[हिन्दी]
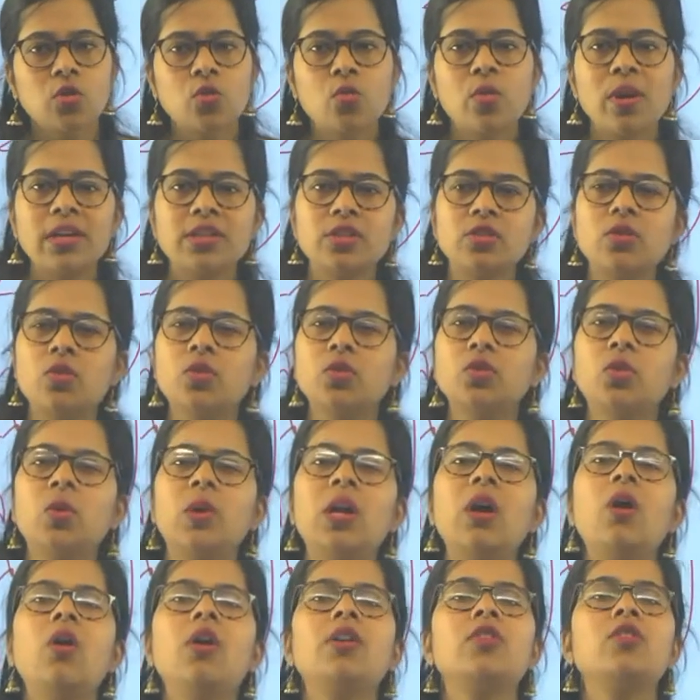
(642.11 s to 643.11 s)
क्वेश्चन को
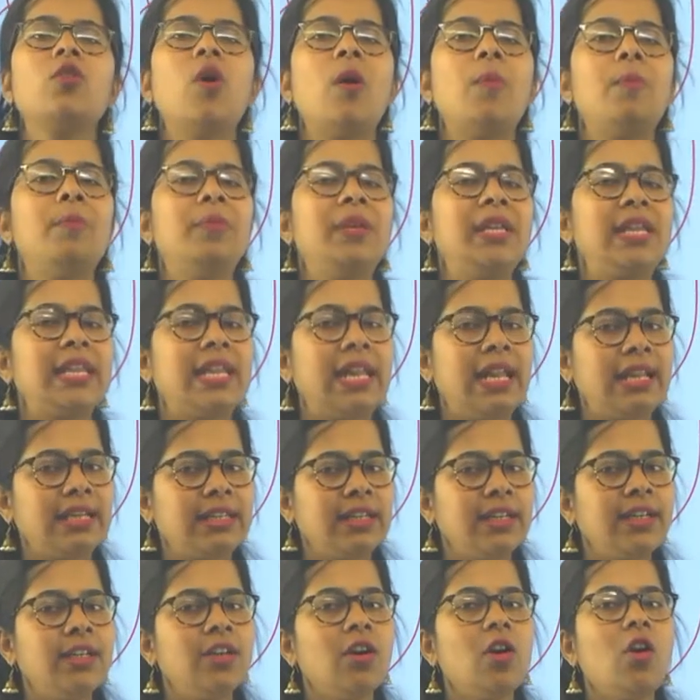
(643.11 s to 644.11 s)
थोड़ा और
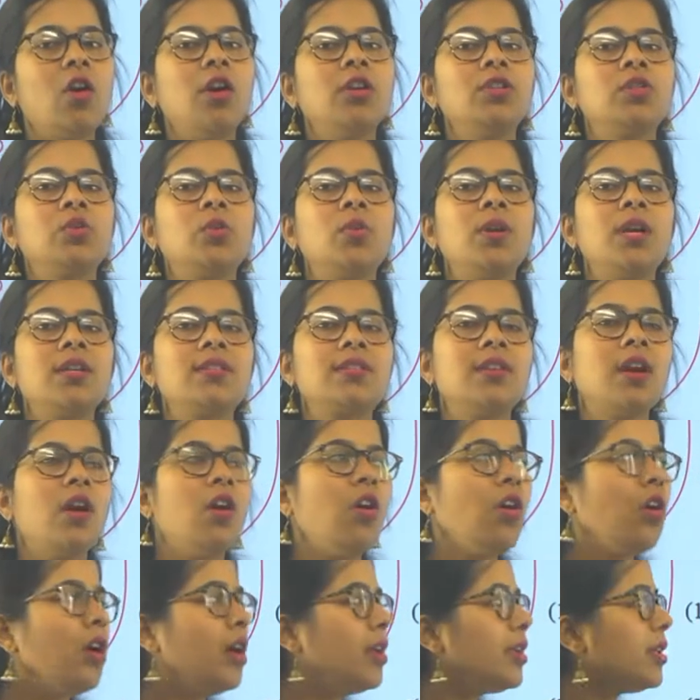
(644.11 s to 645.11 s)
कॉम्प्लिकेटेड और थोड़ा सा
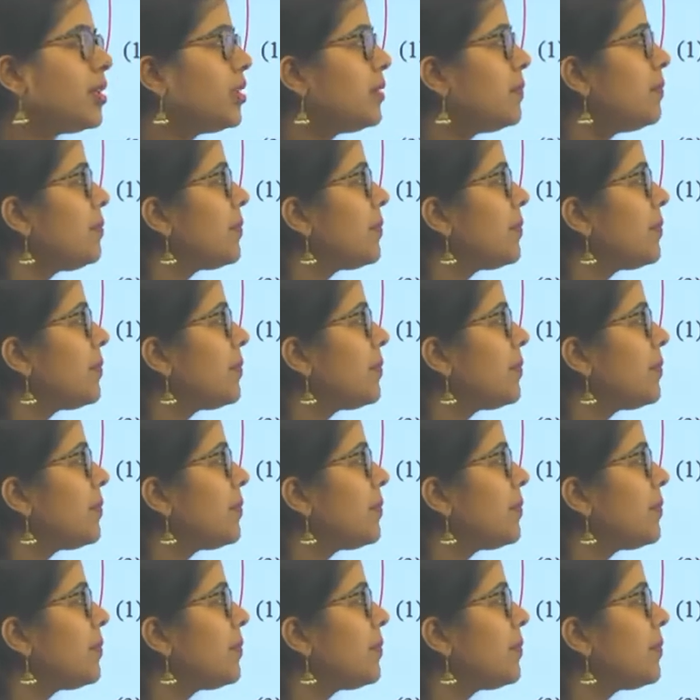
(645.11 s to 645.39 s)
और